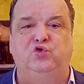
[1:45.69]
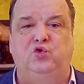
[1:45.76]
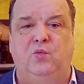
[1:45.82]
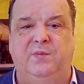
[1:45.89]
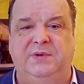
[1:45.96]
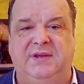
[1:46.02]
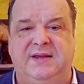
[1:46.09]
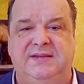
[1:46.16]

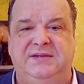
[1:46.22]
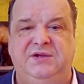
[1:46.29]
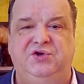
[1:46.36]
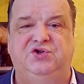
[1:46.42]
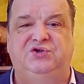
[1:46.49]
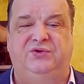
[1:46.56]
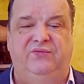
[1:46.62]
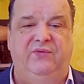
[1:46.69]
чтобы
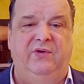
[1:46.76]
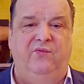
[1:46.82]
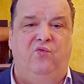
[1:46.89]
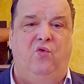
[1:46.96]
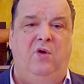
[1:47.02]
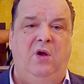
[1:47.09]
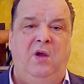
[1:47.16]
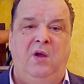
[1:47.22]
достичь
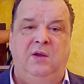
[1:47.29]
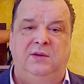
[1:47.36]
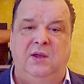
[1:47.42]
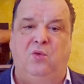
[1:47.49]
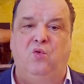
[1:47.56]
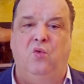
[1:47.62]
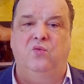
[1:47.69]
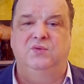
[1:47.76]
своего
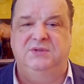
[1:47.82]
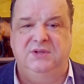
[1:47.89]
такого,